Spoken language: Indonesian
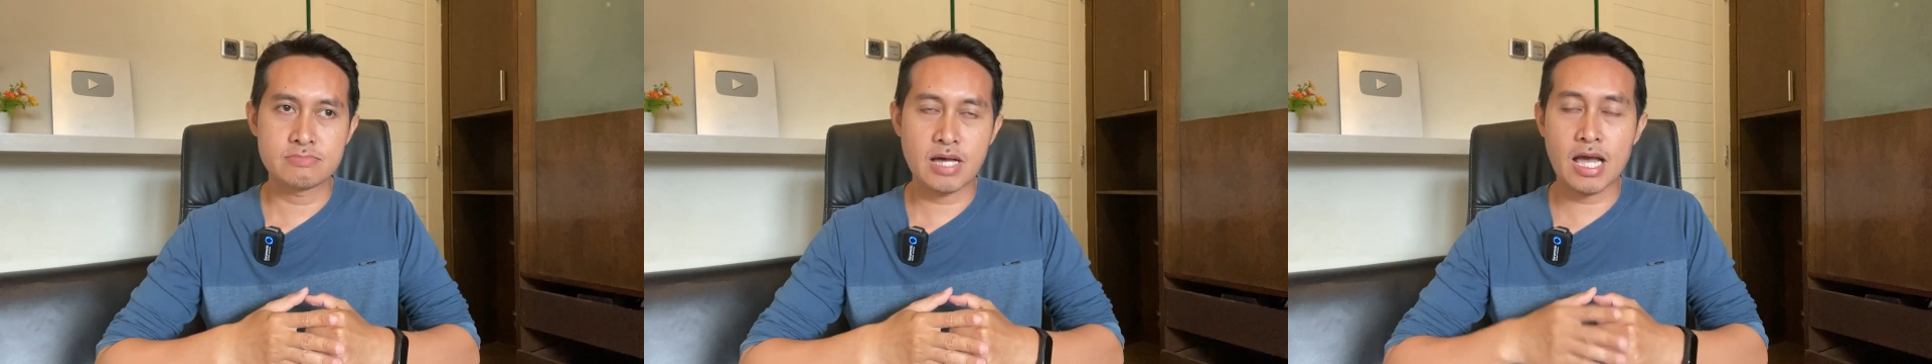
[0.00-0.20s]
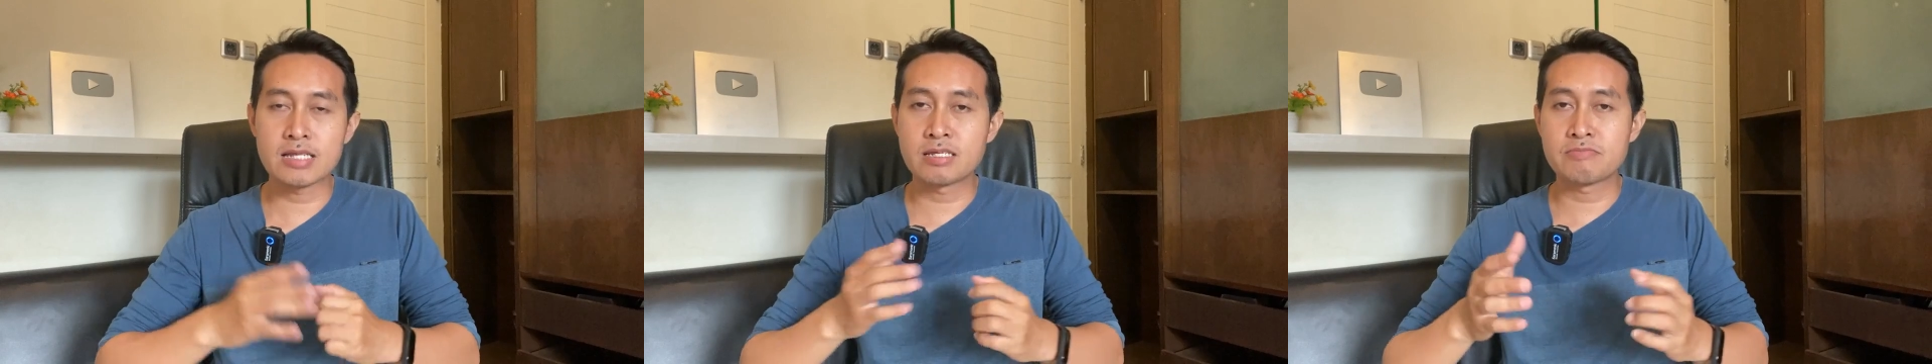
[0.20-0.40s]

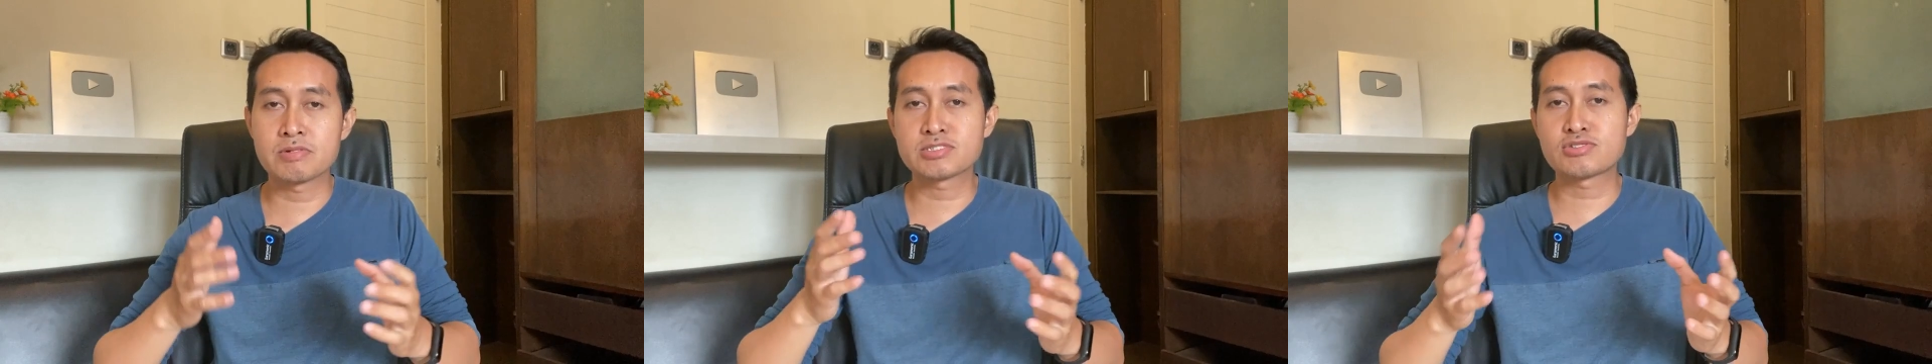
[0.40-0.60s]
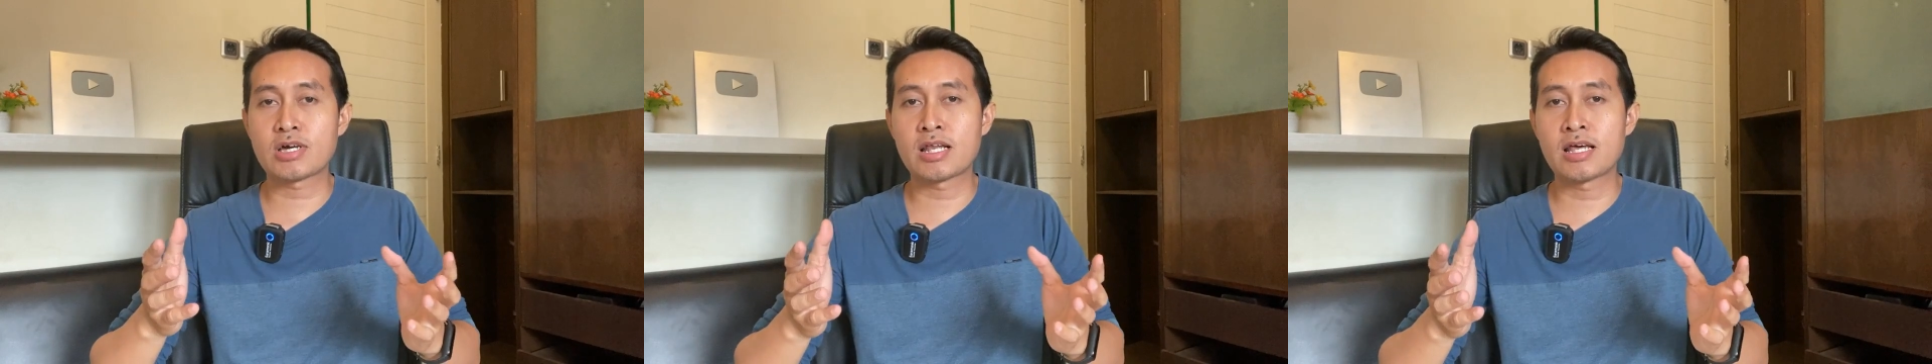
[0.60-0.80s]
ada
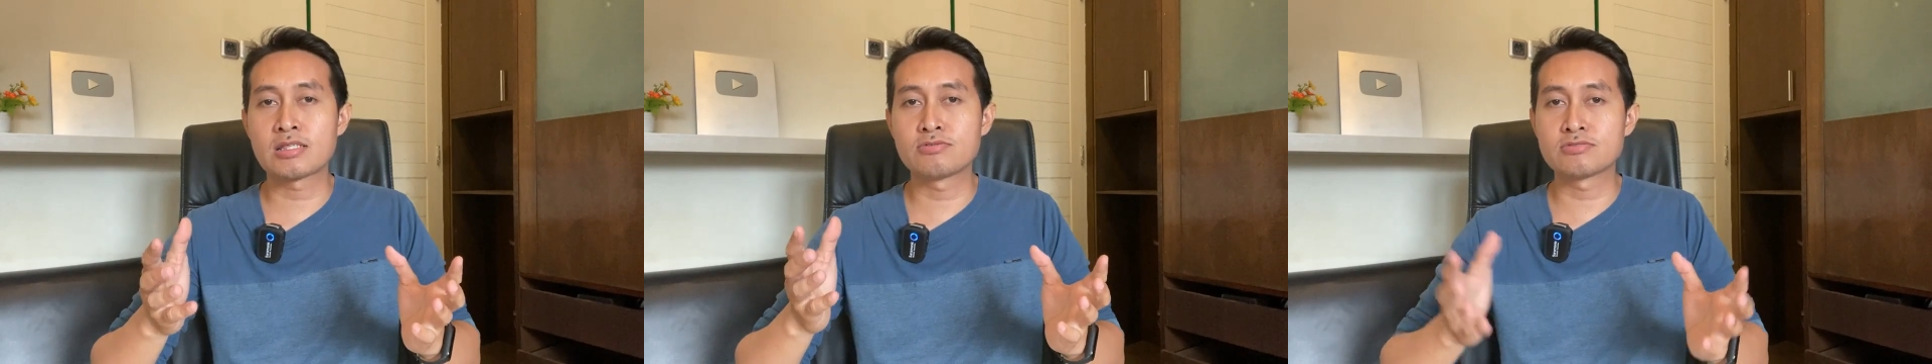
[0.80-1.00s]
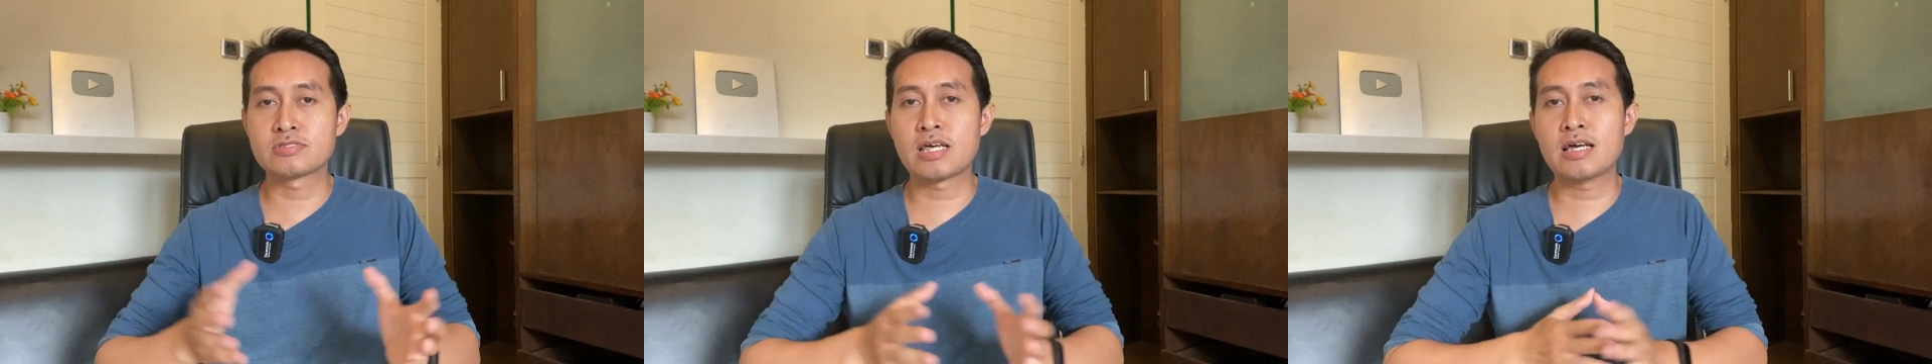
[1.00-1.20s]

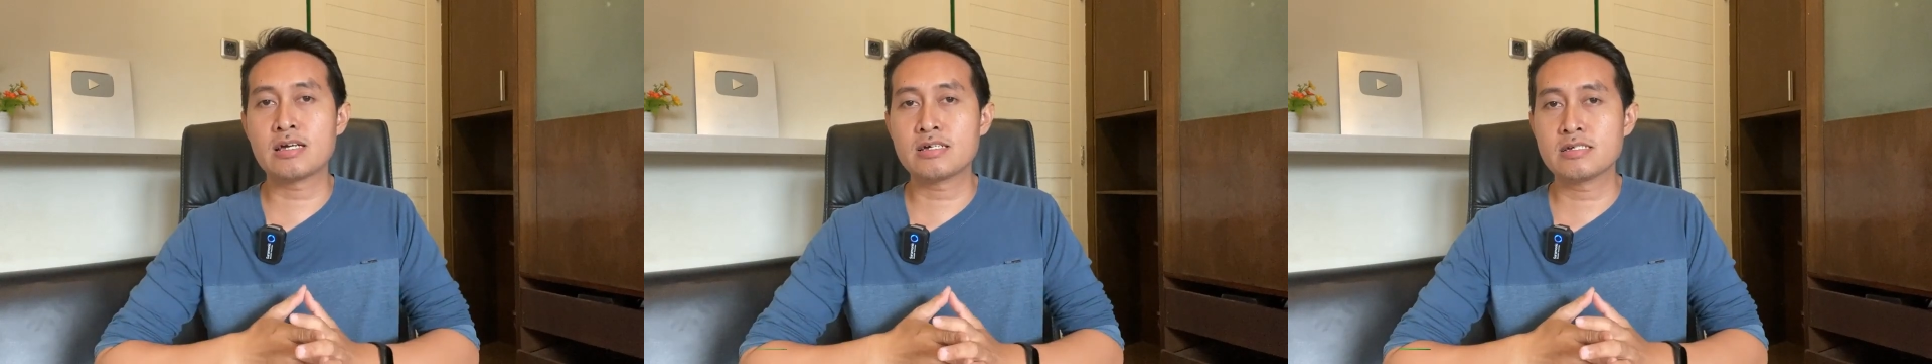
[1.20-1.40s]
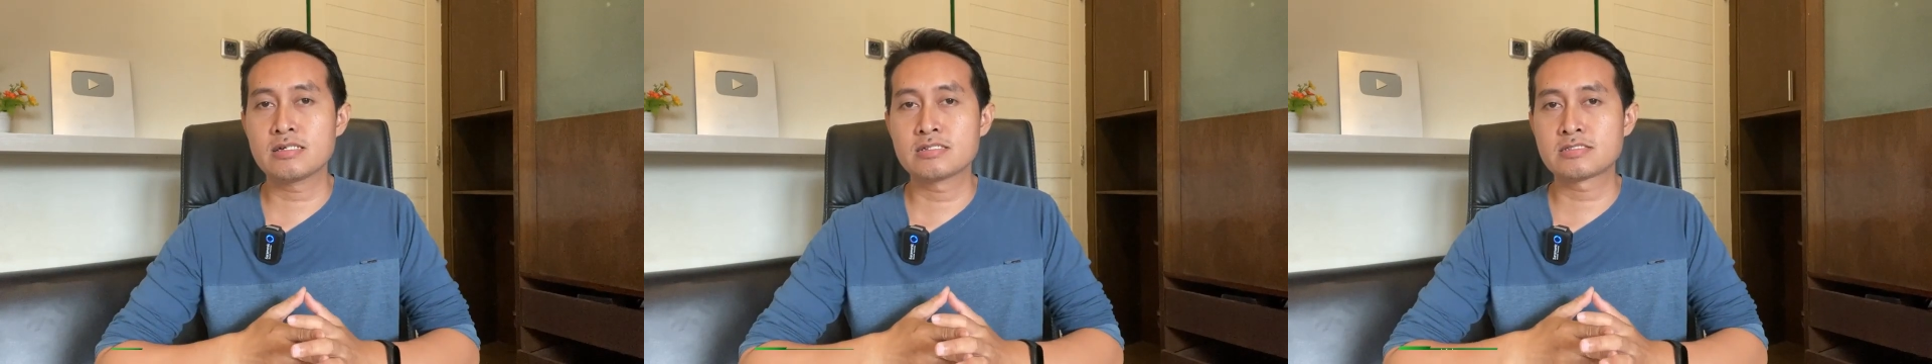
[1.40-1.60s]
persoalan
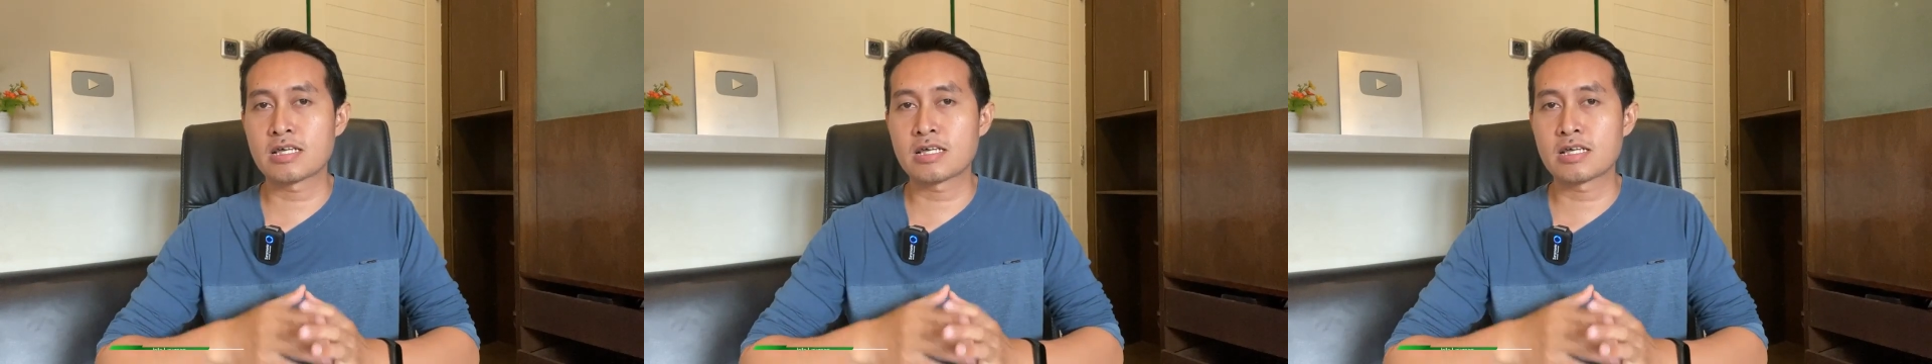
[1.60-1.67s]
hutang,